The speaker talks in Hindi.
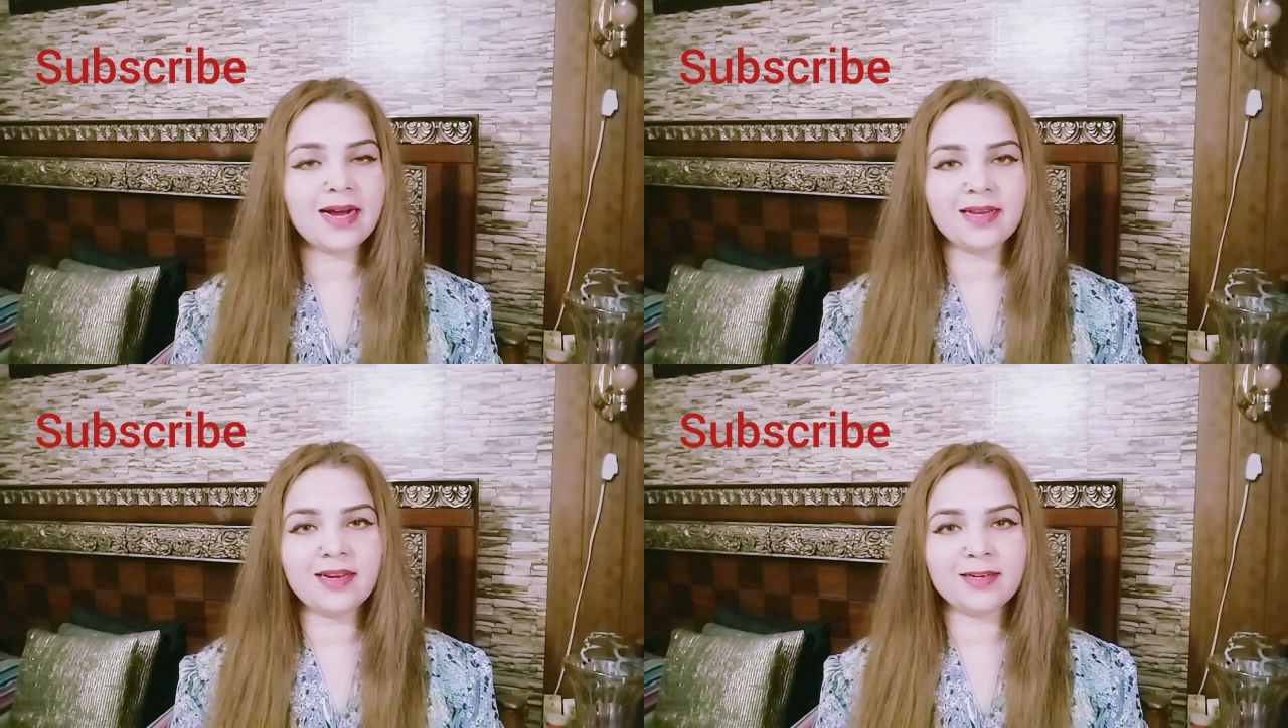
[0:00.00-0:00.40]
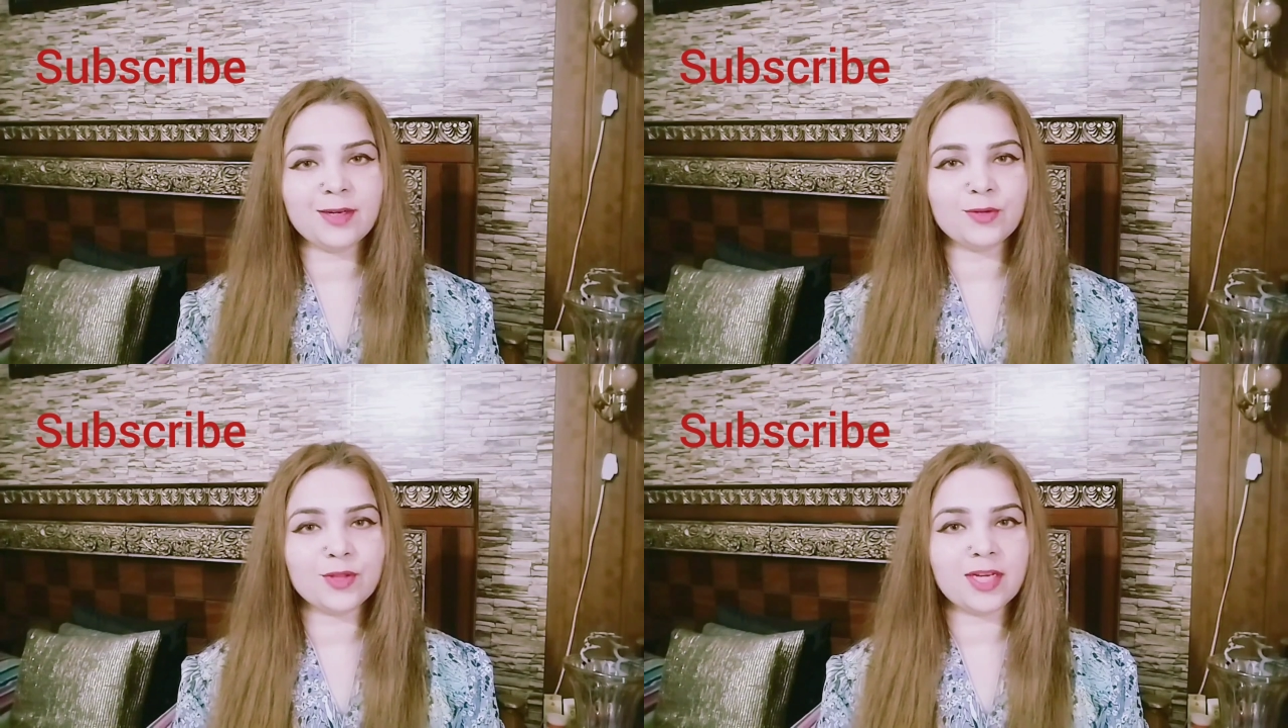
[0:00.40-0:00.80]

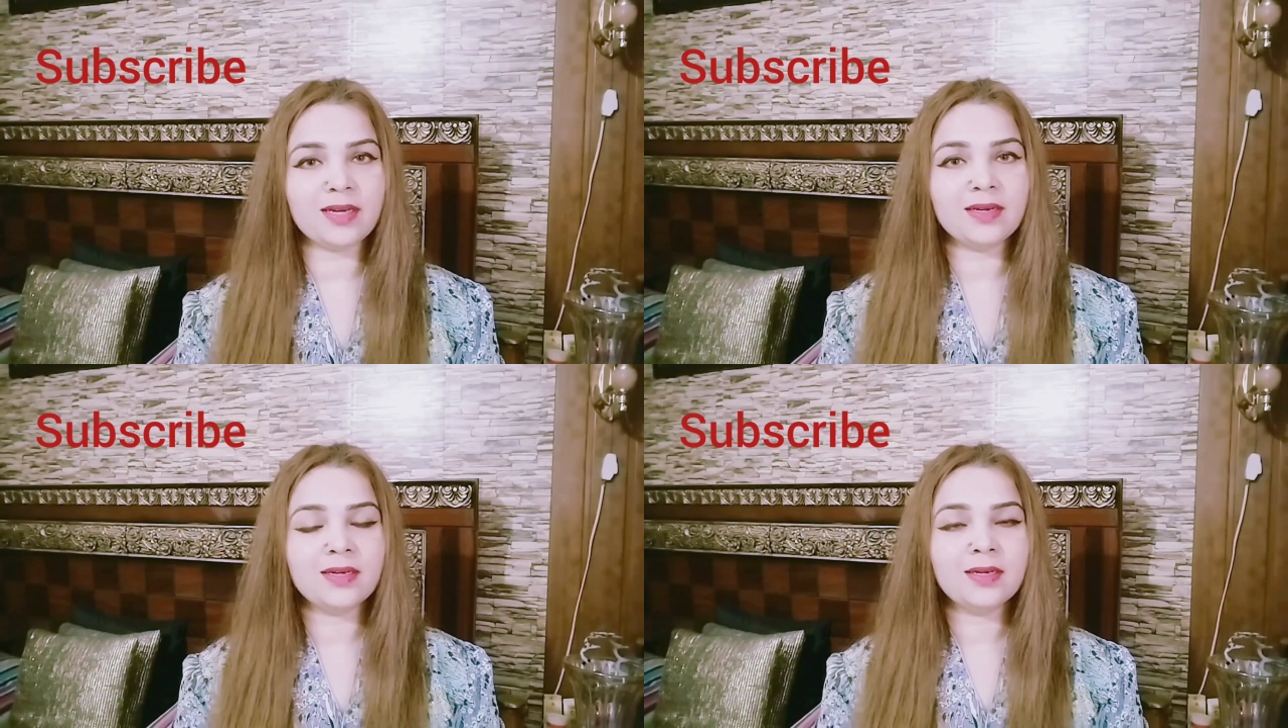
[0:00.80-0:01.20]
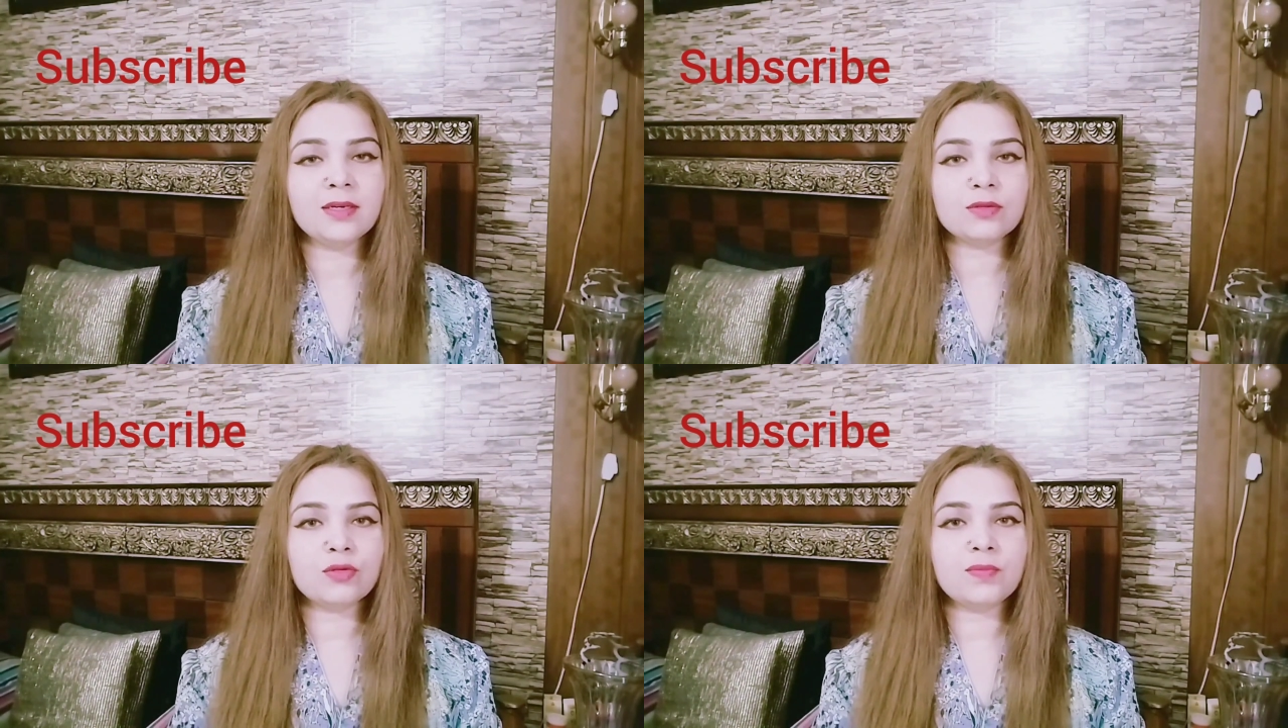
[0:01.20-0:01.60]
आईलाइनर होता है
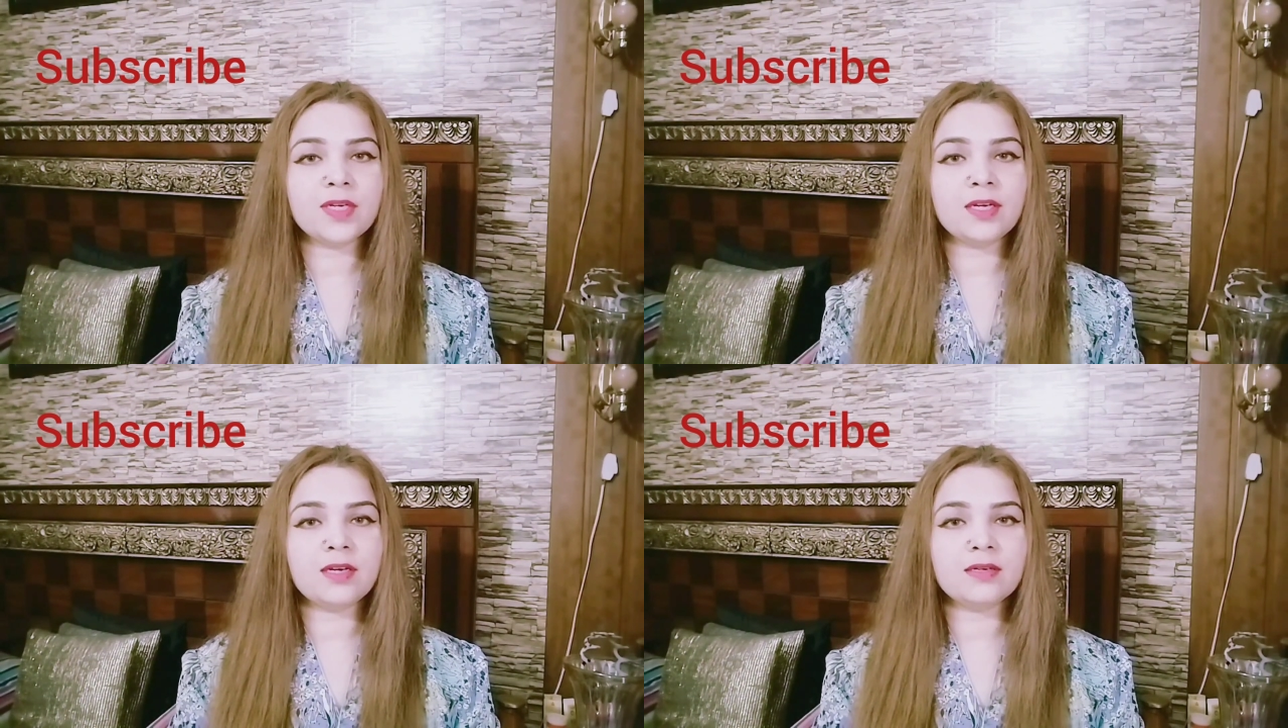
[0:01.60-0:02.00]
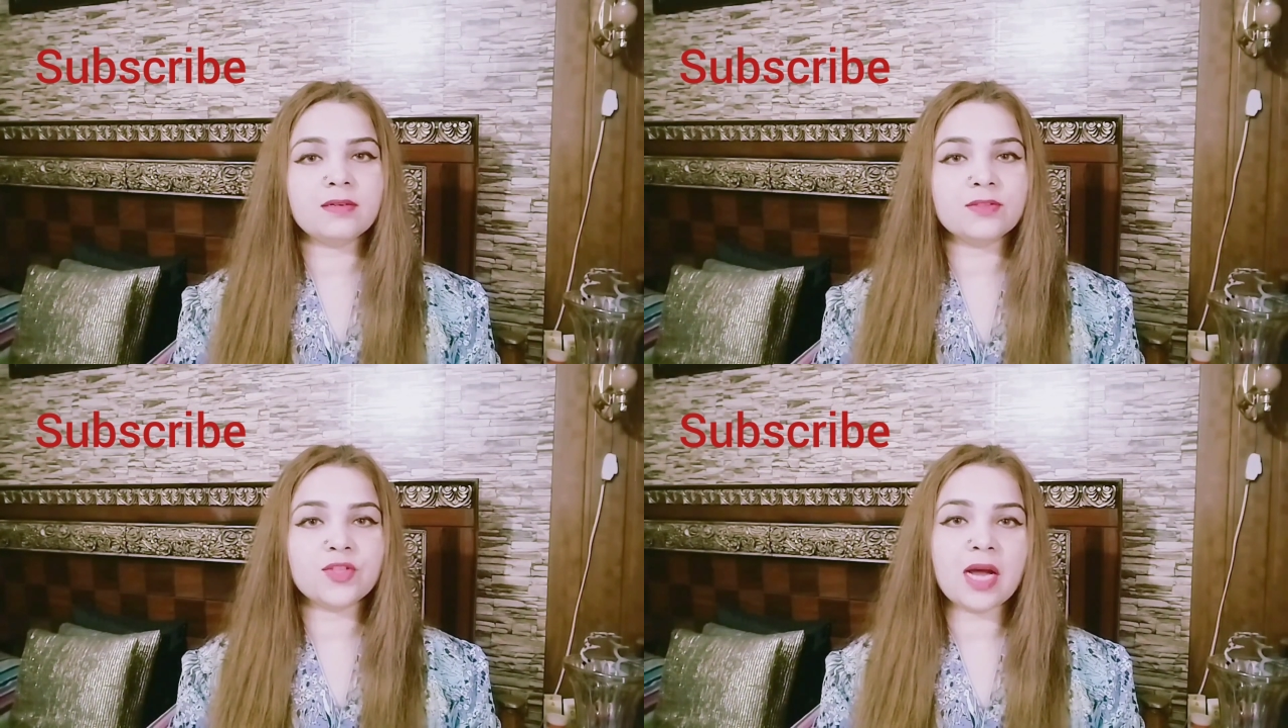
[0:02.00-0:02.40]
तो
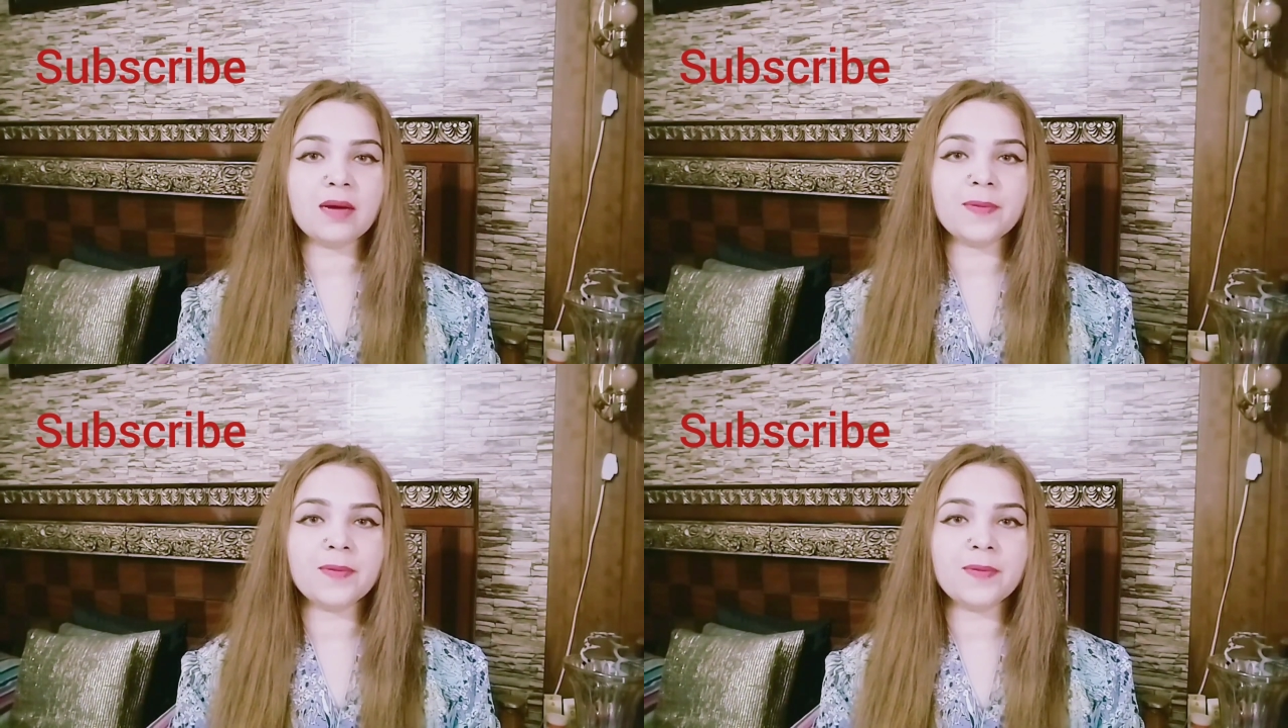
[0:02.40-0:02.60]
मैं जहाँ